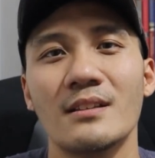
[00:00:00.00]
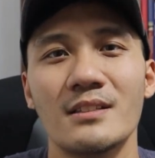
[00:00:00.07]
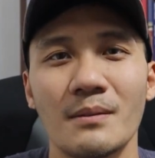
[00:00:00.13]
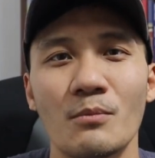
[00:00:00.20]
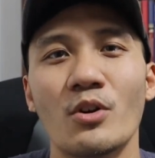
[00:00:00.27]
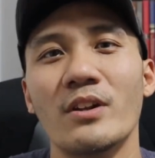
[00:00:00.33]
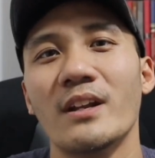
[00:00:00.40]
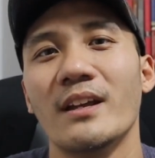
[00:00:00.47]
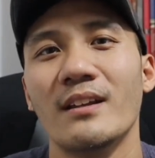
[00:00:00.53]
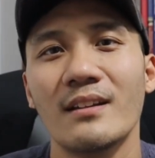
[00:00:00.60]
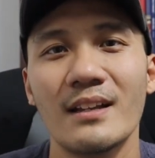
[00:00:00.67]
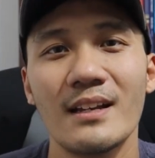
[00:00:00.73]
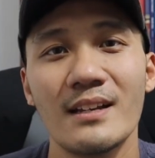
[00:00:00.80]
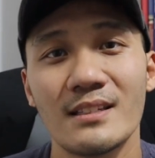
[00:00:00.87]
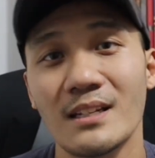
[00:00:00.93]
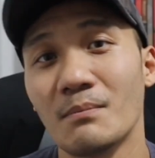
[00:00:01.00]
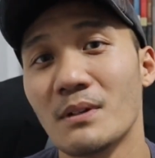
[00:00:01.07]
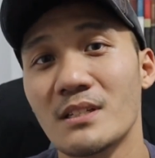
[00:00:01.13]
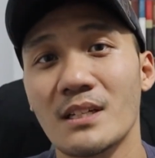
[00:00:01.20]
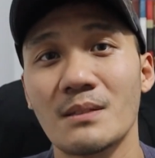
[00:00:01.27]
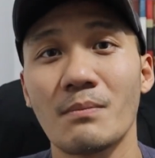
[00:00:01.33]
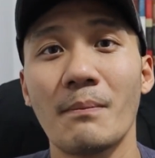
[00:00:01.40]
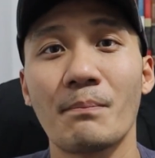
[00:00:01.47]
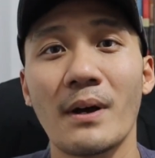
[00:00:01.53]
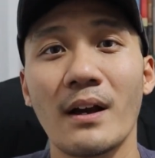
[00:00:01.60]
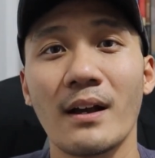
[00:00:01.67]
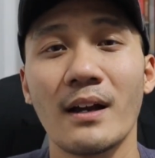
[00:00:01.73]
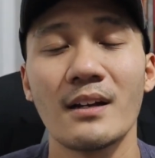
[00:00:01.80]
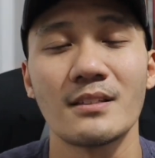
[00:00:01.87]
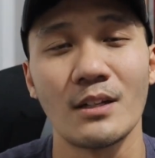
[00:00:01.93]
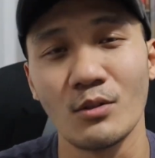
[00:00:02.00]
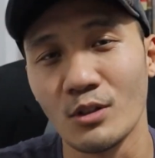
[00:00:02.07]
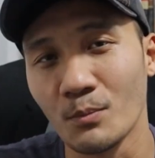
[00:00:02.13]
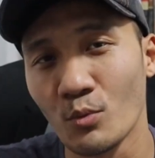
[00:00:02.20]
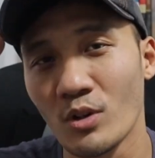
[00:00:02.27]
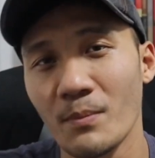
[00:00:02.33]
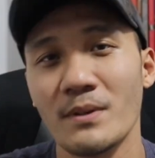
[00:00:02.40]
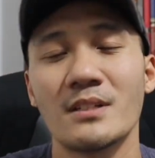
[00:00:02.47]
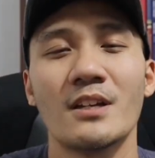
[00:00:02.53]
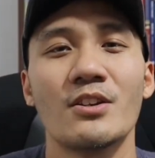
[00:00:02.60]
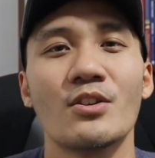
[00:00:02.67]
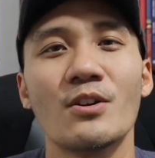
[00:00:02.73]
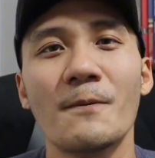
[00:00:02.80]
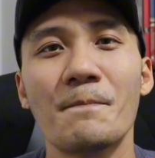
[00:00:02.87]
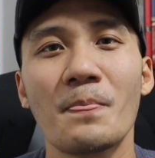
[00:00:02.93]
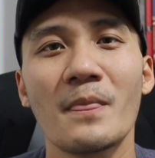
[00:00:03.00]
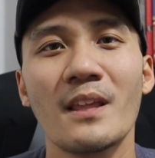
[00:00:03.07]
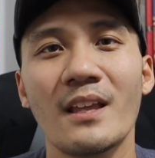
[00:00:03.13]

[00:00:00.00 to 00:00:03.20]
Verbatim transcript: San Simon, and San Matias, Pampanga. Saludo po kami sa inyo.